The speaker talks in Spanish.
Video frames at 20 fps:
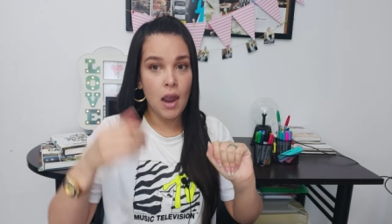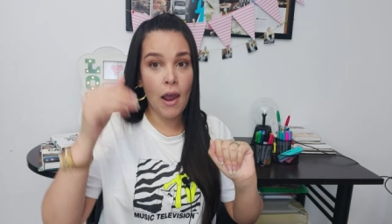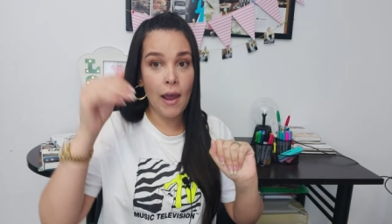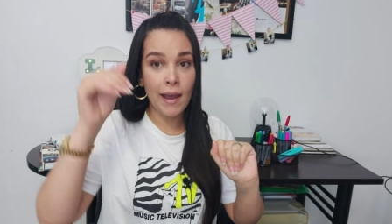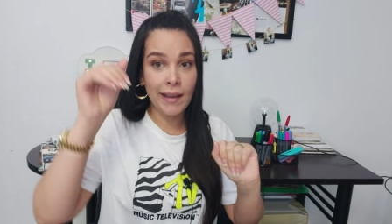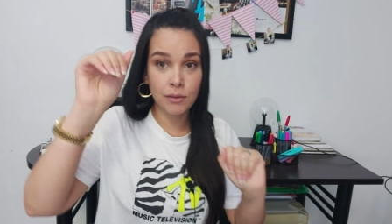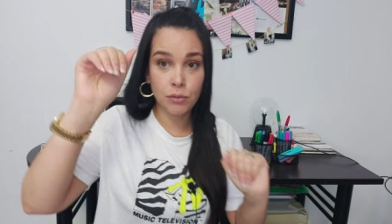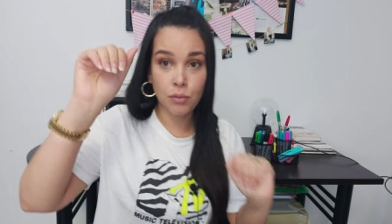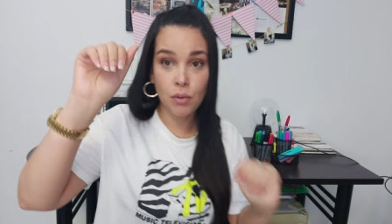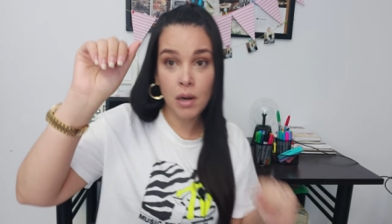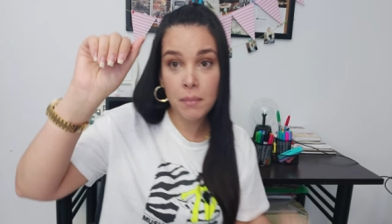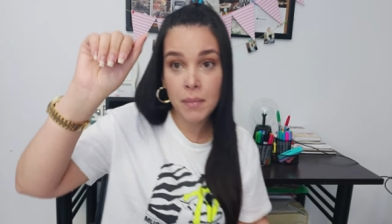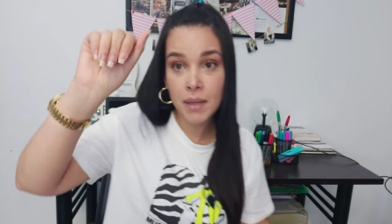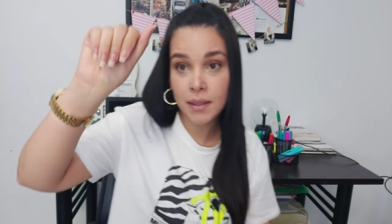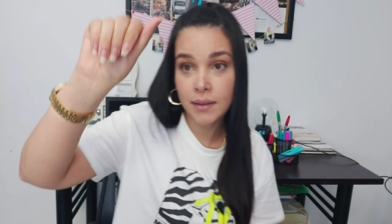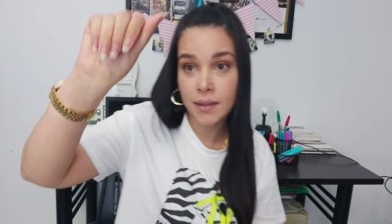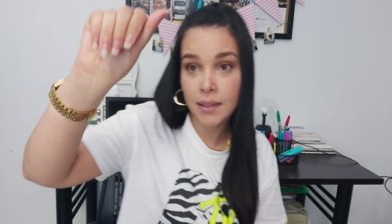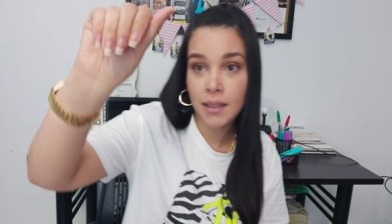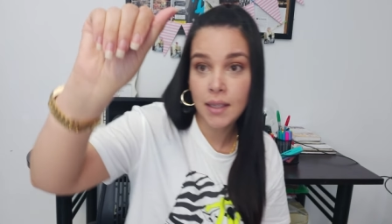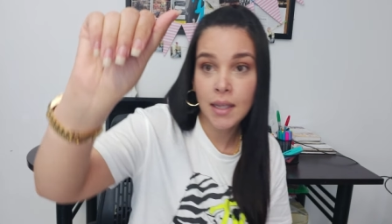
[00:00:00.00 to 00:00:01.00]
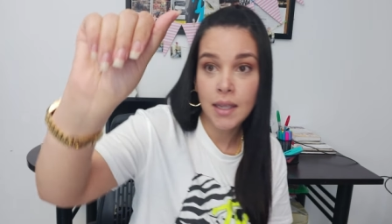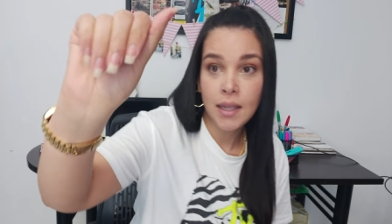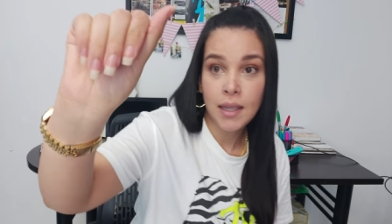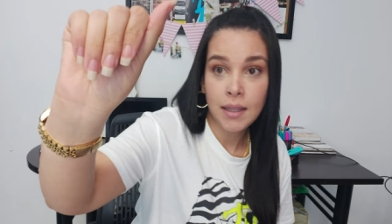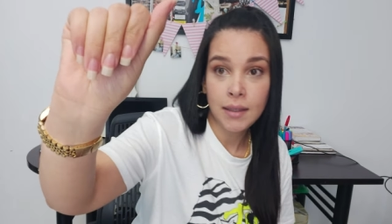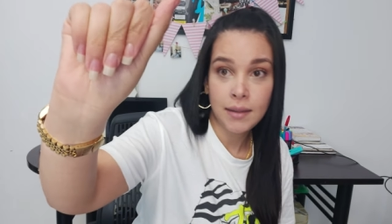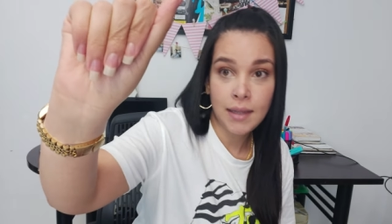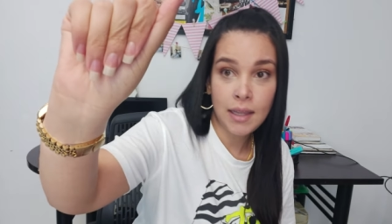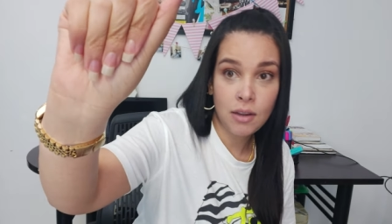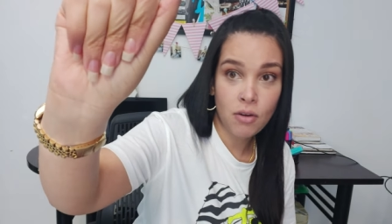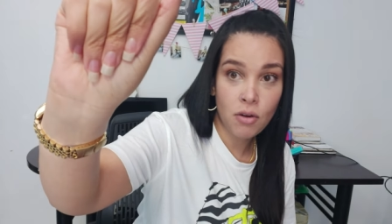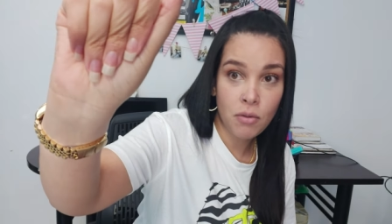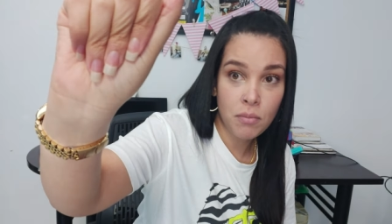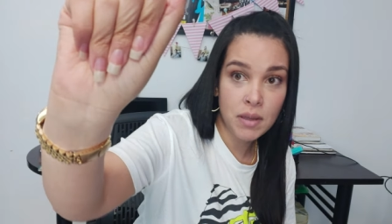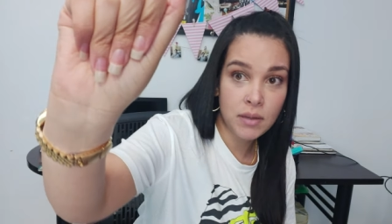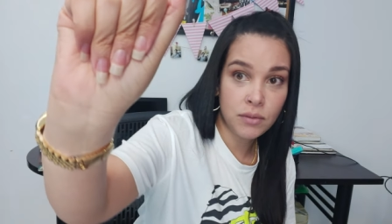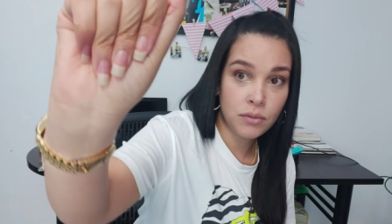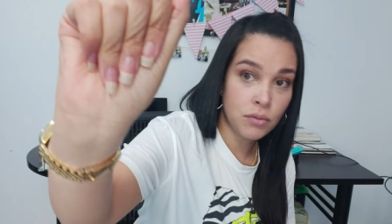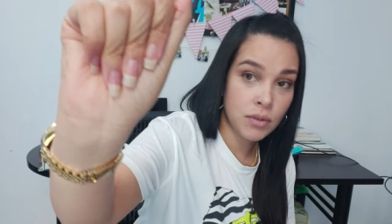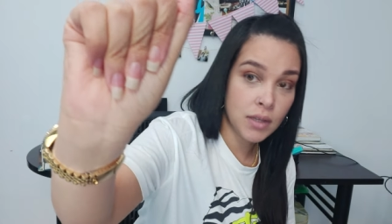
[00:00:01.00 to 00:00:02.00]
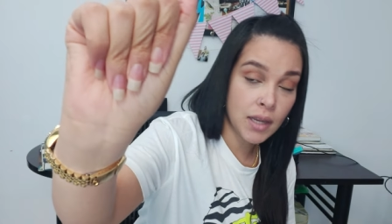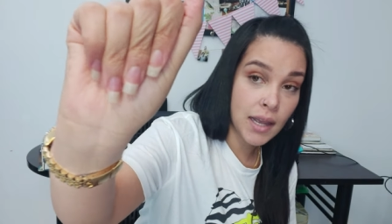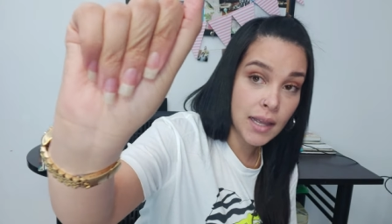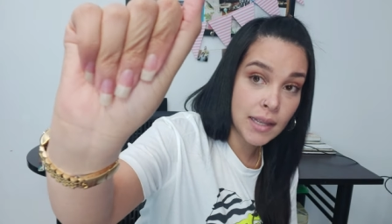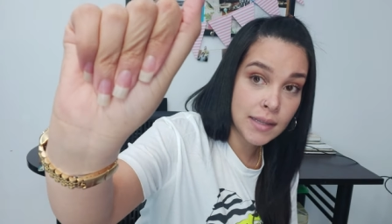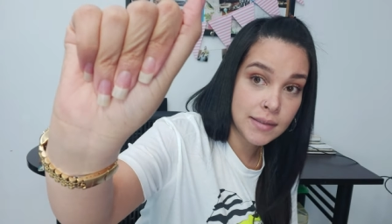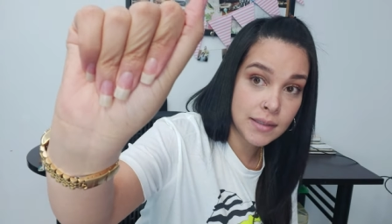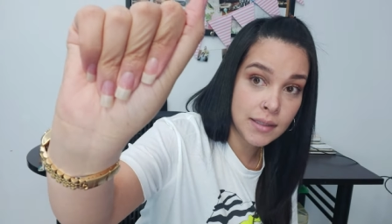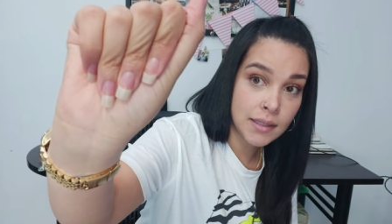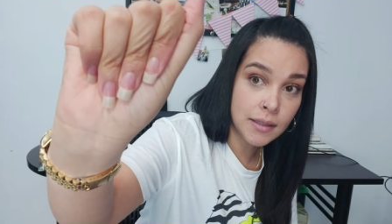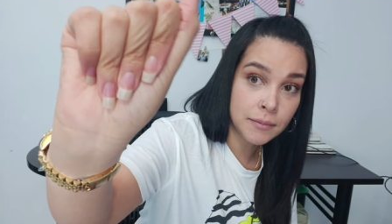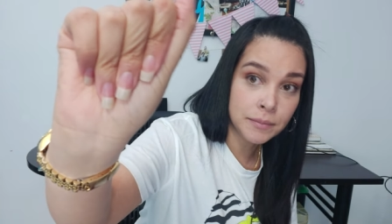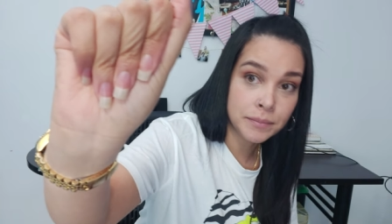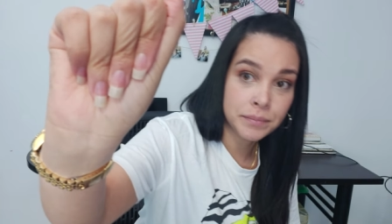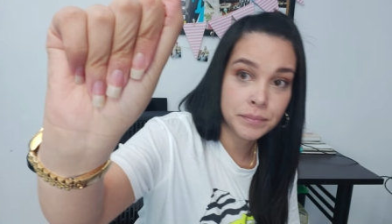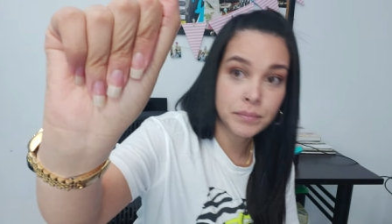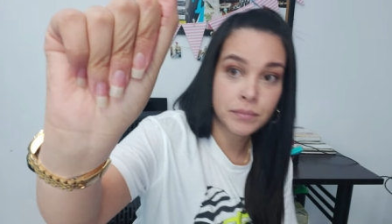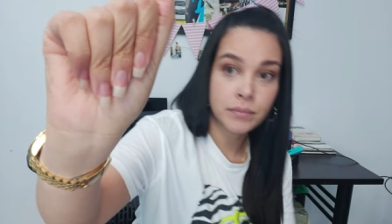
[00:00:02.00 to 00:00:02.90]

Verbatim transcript: Actualmente tengo mis uñas así